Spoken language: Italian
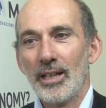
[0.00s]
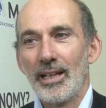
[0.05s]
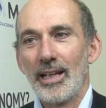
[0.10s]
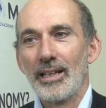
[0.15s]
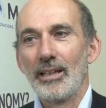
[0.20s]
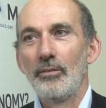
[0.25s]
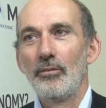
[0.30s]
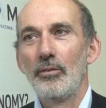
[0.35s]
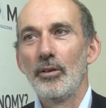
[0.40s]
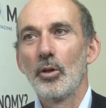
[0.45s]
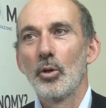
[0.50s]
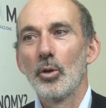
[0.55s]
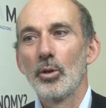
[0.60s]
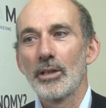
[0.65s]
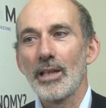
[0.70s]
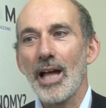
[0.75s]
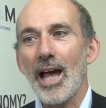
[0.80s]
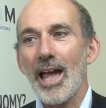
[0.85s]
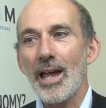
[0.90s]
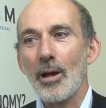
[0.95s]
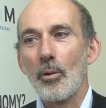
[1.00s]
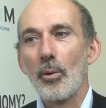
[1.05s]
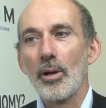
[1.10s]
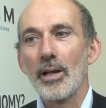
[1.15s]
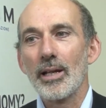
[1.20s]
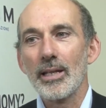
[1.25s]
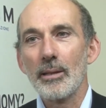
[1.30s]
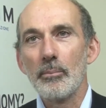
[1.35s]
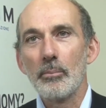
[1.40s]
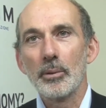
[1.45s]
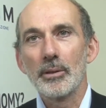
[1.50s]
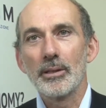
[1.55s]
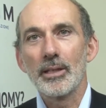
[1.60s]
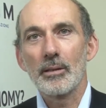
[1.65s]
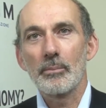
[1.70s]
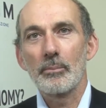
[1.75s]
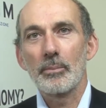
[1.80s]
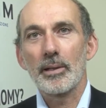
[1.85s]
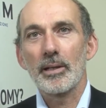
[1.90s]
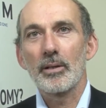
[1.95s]
La difficoltà è quella di
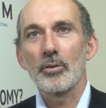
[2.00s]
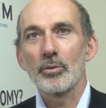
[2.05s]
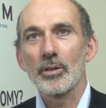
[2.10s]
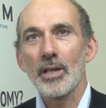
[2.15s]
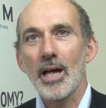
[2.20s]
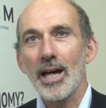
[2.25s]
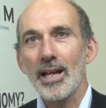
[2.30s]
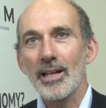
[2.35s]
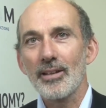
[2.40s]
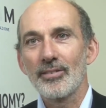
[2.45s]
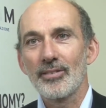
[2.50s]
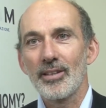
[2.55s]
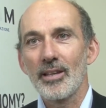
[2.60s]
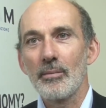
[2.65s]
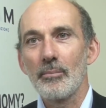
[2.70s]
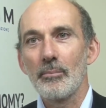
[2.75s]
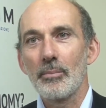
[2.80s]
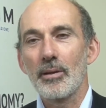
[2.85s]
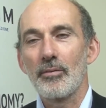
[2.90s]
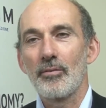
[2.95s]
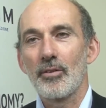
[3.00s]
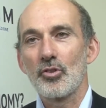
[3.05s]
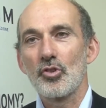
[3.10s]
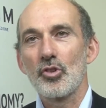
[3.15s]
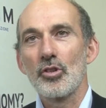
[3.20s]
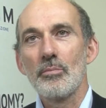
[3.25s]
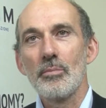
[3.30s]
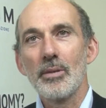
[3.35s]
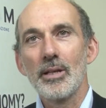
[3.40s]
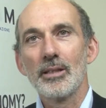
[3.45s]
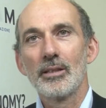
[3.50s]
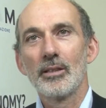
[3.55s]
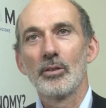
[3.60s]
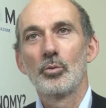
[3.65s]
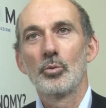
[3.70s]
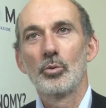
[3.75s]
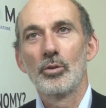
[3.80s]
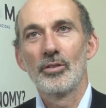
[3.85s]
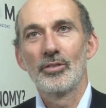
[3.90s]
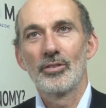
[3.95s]
poter prenotare sempre facilmente
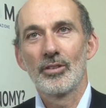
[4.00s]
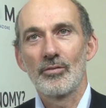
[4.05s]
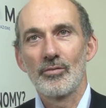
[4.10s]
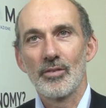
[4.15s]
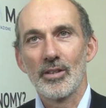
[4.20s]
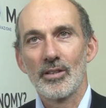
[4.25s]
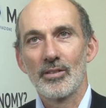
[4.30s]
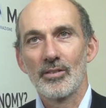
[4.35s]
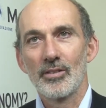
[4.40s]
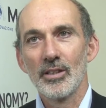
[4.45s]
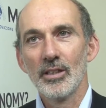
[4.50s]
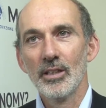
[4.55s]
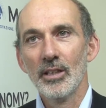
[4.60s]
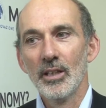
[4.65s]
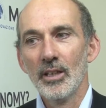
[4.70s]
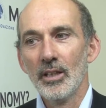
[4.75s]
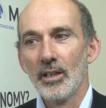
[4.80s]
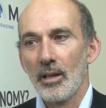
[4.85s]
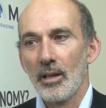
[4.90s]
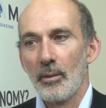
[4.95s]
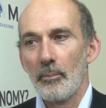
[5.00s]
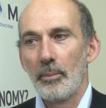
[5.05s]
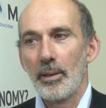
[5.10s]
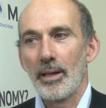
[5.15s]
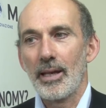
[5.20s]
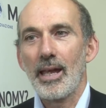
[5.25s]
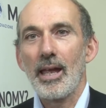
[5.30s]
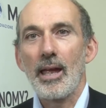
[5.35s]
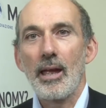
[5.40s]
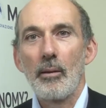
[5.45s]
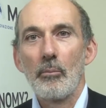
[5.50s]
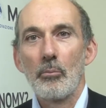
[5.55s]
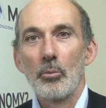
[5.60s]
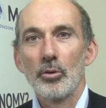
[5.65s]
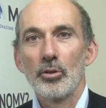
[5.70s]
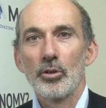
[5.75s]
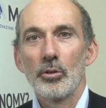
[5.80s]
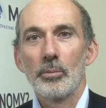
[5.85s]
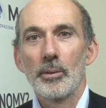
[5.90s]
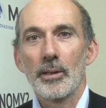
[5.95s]
tutti i servizi perché
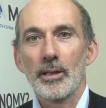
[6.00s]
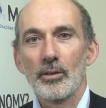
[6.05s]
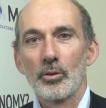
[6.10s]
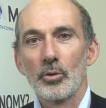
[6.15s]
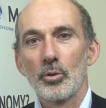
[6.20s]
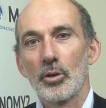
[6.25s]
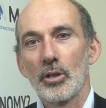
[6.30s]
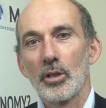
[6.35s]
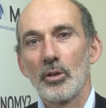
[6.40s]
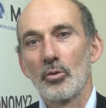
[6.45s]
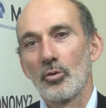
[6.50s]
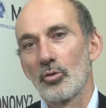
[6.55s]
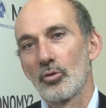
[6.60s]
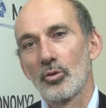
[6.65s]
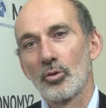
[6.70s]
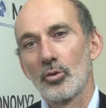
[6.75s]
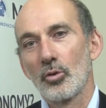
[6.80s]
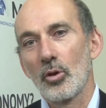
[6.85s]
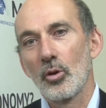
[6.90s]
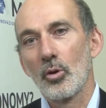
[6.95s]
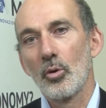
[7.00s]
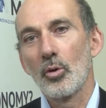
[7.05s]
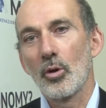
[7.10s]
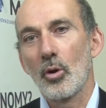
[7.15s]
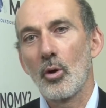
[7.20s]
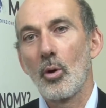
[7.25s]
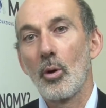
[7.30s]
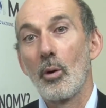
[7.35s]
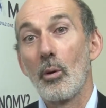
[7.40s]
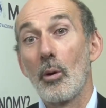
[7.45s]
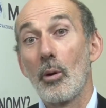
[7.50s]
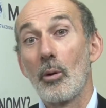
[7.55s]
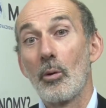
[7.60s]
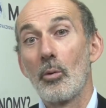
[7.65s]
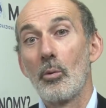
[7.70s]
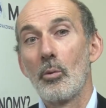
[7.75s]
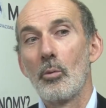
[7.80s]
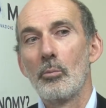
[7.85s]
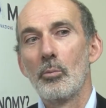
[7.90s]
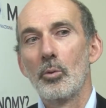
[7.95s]
molti operatori non sono ancora
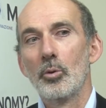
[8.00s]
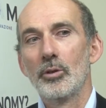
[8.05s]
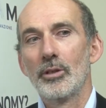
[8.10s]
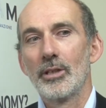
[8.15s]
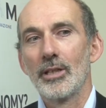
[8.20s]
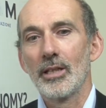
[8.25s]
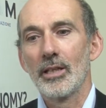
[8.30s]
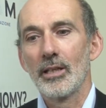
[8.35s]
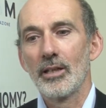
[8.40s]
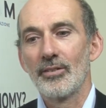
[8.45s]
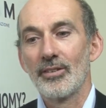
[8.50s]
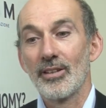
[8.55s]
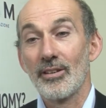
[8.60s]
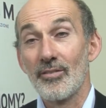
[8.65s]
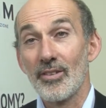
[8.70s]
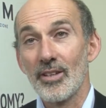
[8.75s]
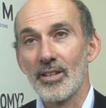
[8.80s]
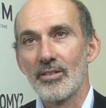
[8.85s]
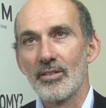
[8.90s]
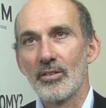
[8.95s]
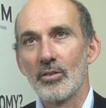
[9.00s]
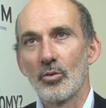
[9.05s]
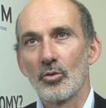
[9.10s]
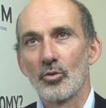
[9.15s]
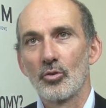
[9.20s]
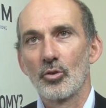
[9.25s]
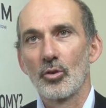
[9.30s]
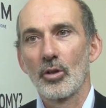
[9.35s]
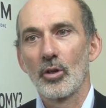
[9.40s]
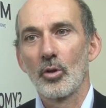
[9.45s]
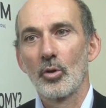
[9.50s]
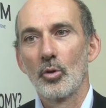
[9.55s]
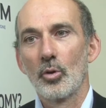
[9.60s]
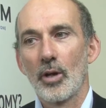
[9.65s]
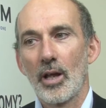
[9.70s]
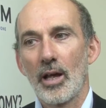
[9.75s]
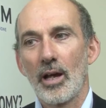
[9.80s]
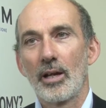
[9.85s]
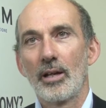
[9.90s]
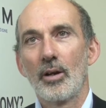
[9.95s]
o molti servizi non sono
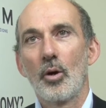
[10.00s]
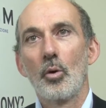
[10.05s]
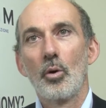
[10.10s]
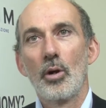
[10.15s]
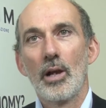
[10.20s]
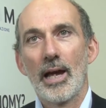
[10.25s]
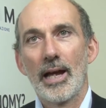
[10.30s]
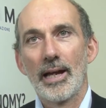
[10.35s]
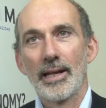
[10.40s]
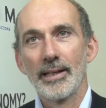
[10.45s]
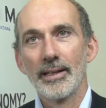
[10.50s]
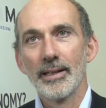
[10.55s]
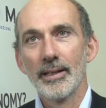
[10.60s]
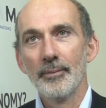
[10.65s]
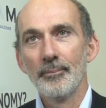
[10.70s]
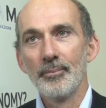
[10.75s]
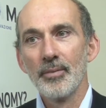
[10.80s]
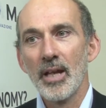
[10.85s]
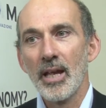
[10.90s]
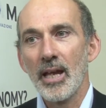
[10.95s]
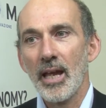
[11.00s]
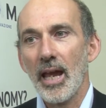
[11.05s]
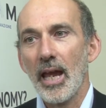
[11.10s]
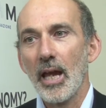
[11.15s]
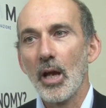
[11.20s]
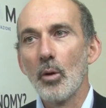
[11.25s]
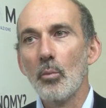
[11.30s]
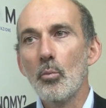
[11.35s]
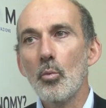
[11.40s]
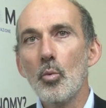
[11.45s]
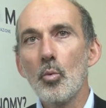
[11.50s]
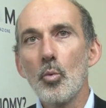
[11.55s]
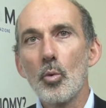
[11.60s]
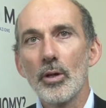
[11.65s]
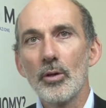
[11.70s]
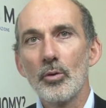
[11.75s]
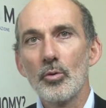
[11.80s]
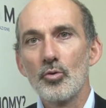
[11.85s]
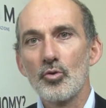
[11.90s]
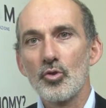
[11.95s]
ancora online e
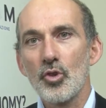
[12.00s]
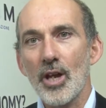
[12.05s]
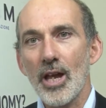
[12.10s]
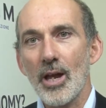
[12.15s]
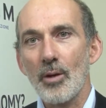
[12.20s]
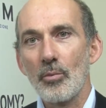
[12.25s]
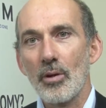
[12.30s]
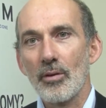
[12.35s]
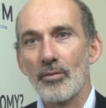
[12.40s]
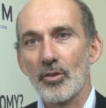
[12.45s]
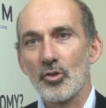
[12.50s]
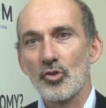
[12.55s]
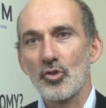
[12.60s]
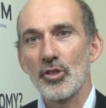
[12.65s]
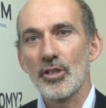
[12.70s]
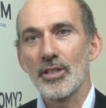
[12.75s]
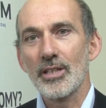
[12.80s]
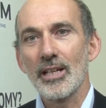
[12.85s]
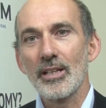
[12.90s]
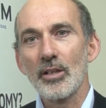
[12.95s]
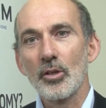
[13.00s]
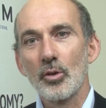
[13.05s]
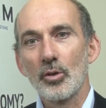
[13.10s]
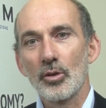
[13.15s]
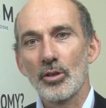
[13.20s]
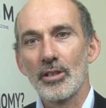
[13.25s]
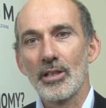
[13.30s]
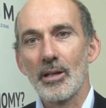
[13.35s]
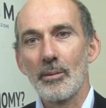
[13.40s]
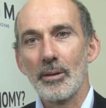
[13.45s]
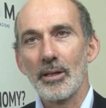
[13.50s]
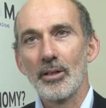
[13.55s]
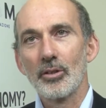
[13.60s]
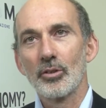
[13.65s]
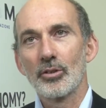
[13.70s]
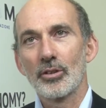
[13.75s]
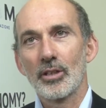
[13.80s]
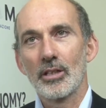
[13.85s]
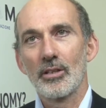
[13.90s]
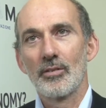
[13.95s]
comunque non c'è una facilità di
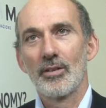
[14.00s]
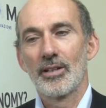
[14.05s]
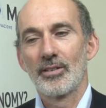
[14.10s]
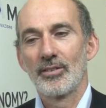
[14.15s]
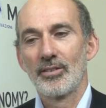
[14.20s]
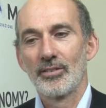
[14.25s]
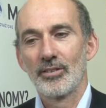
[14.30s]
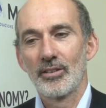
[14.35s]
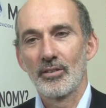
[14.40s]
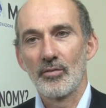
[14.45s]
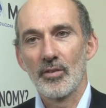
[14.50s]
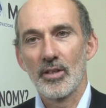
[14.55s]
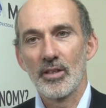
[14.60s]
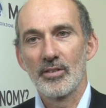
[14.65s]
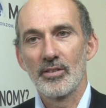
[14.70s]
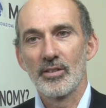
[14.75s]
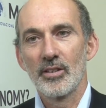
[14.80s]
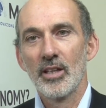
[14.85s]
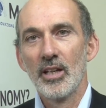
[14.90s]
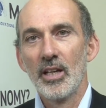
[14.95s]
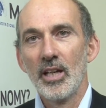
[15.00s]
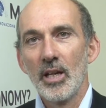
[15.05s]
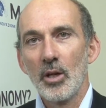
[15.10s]
coordinamento tra diversi servizi.